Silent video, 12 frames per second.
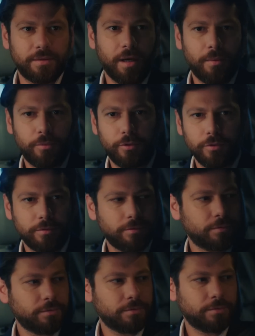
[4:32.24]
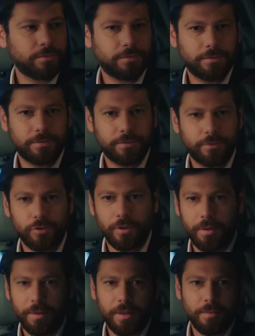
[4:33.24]
Ya bugün
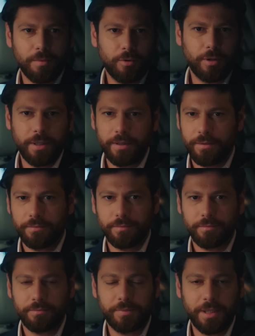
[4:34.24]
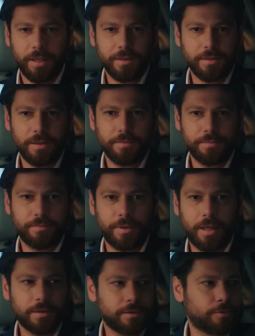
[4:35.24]
kusura bakma böyle bir anda
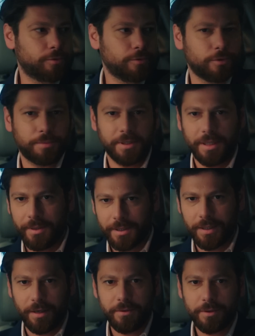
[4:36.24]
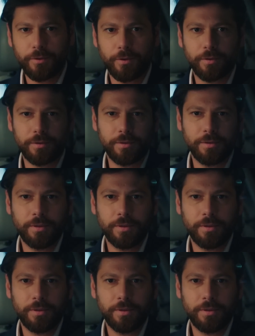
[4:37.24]
paldır küldür bir yemek daveti oldu.